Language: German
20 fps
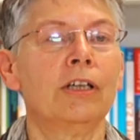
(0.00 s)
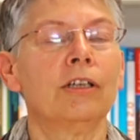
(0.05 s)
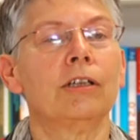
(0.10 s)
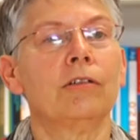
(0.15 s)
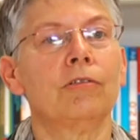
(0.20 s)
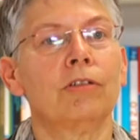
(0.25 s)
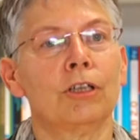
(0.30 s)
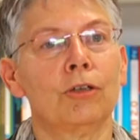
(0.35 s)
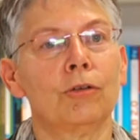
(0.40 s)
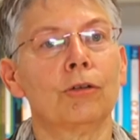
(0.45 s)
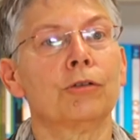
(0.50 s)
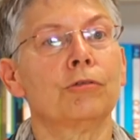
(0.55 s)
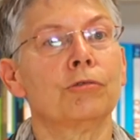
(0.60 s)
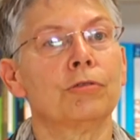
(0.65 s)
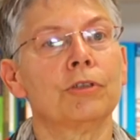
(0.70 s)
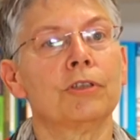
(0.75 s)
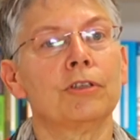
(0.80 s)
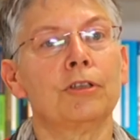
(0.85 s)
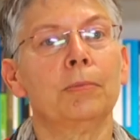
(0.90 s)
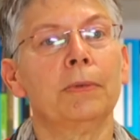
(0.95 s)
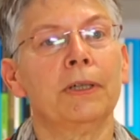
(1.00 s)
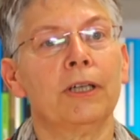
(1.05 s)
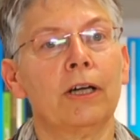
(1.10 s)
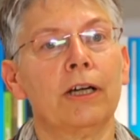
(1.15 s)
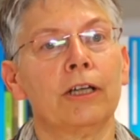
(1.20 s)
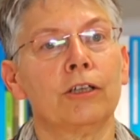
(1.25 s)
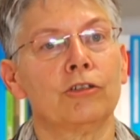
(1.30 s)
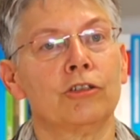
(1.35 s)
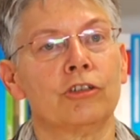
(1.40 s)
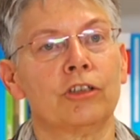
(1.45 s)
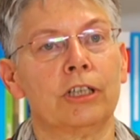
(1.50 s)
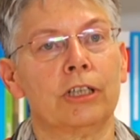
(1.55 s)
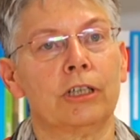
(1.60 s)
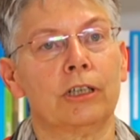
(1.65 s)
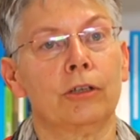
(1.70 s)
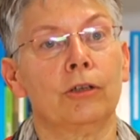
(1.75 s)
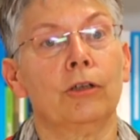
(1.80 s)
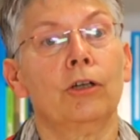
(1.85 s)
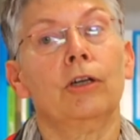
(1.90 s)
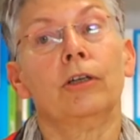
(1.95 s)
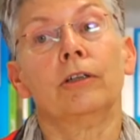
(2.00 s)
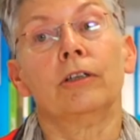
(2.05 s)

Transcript: die wir dort für Sie bereitstellen.